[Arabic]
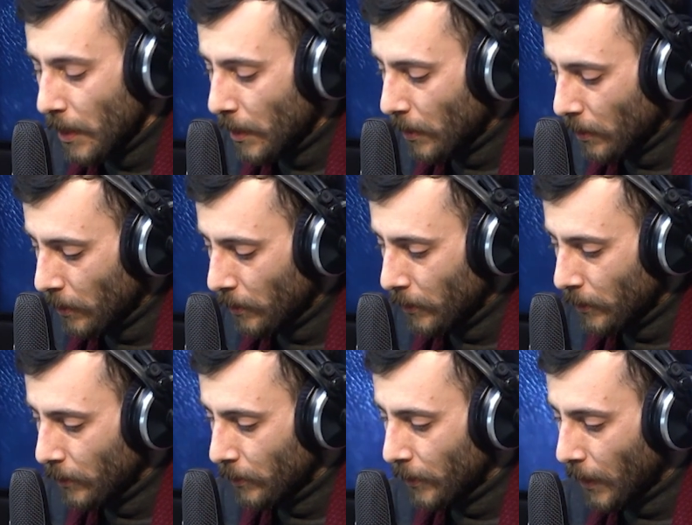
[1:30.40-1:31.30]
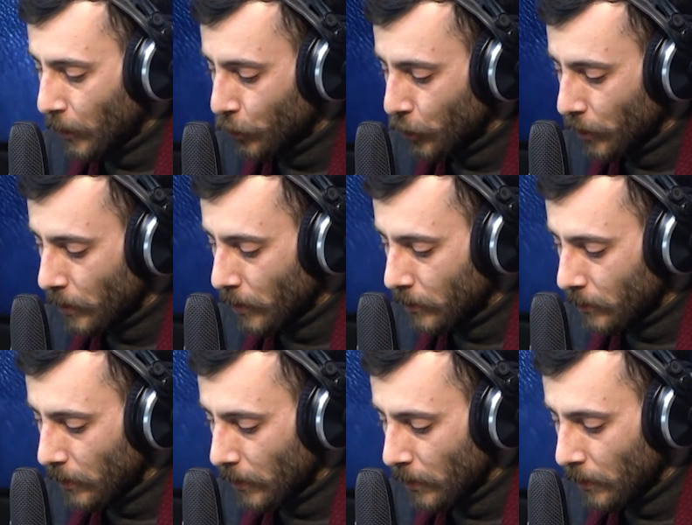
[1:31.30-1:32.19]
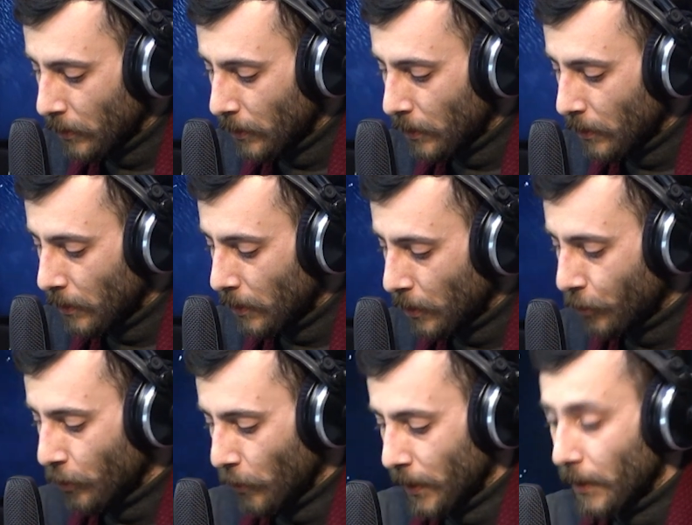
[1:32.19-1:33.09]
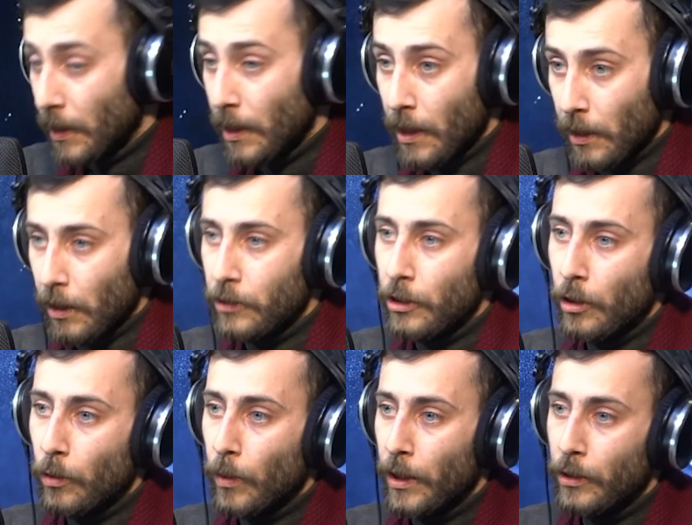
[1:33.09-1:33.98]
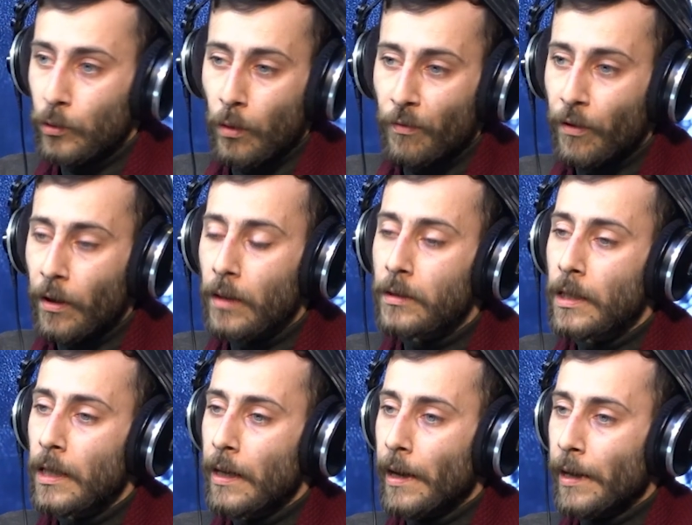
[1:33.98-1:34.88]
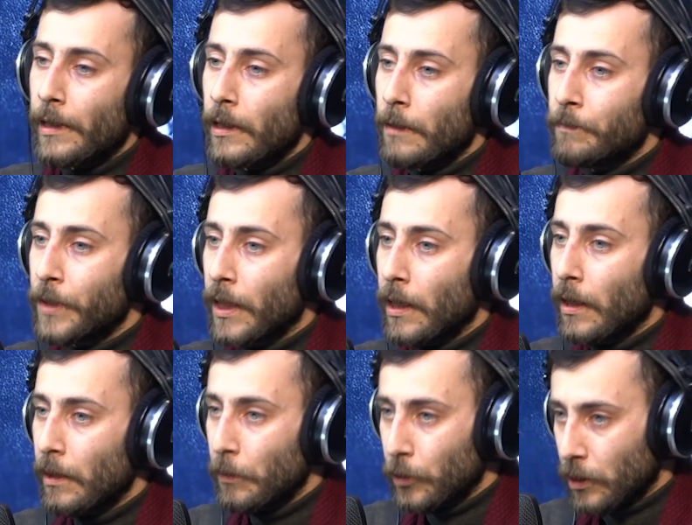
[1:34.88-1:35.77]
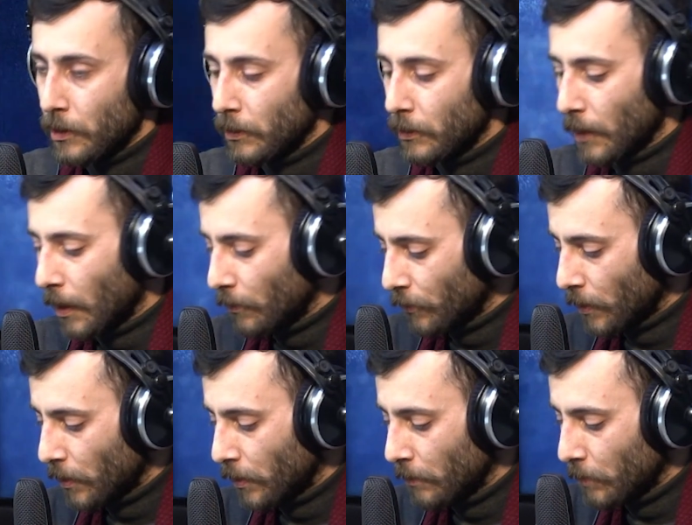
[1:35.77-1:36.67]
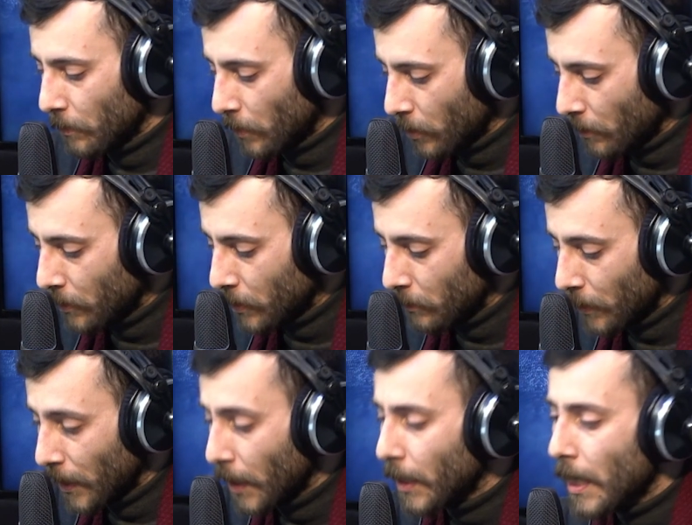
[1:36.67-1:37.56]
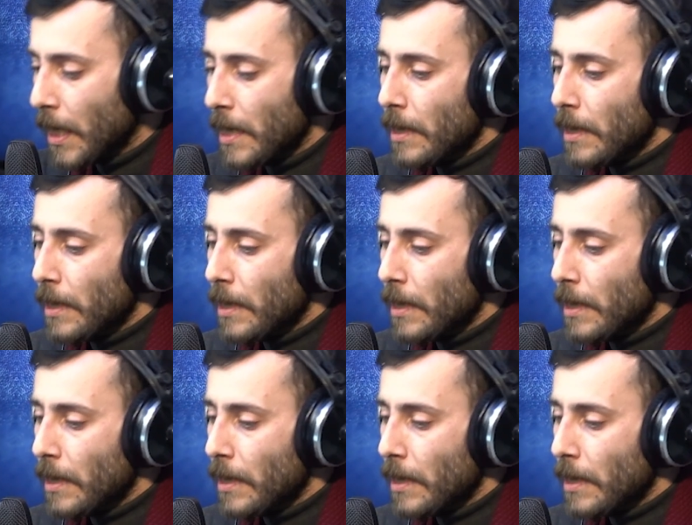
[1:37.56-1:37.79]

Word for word: آه، لعشرات الثواني الخطر الوحيد هو فقط على الأبنية المتصدعة فهذا بمثابة بلاغ